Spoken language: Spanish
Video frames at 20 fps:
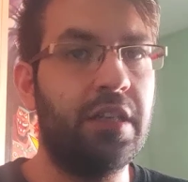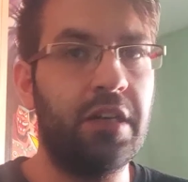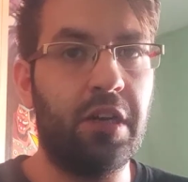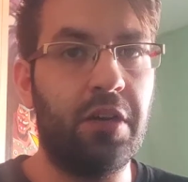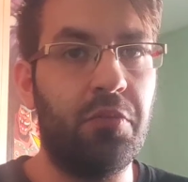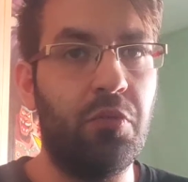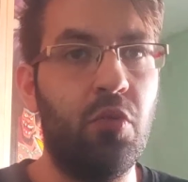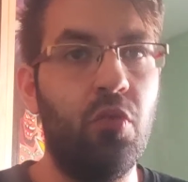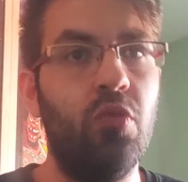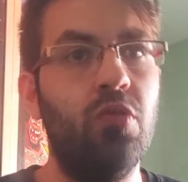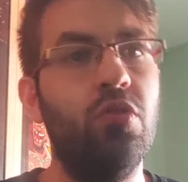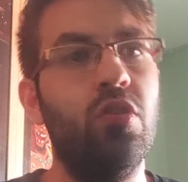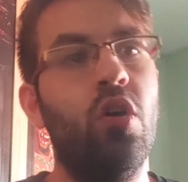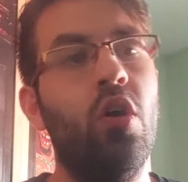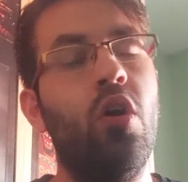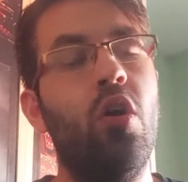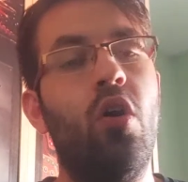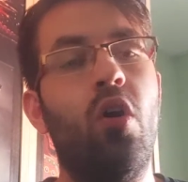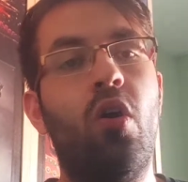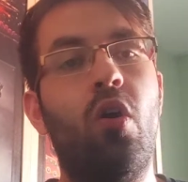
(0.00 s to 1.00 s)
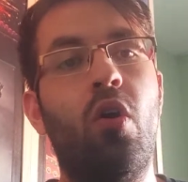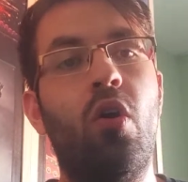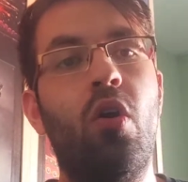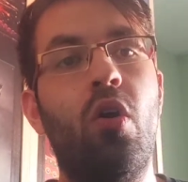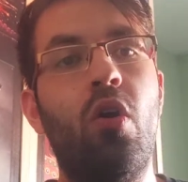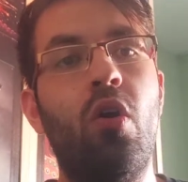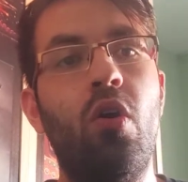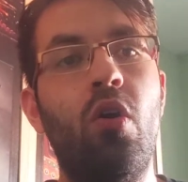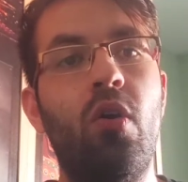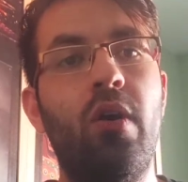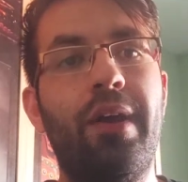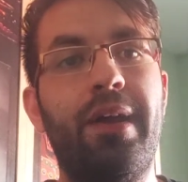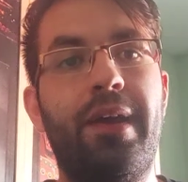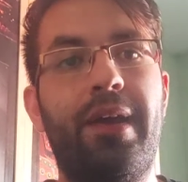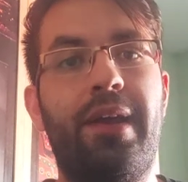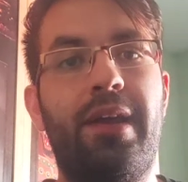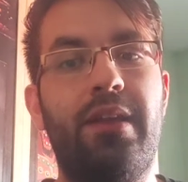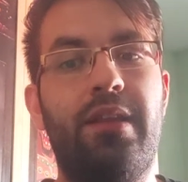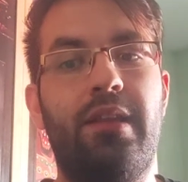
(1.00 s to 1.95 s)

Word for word: reboot o eh,